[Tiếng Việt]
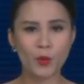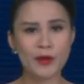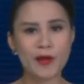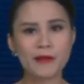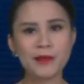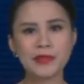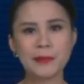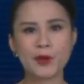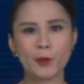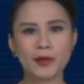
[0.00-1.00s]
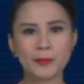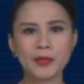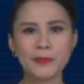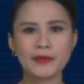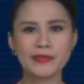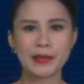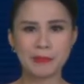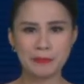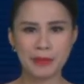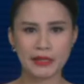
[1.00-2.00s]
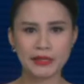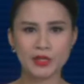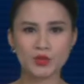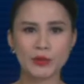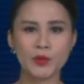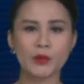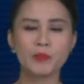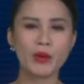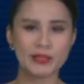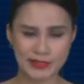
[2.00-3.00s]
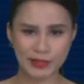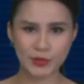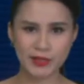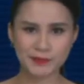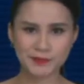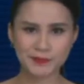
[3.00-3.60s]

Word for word: qua đó góp thêm động lực giúp ngư dân bám biển, chuyển đổi mô hình sản xuất.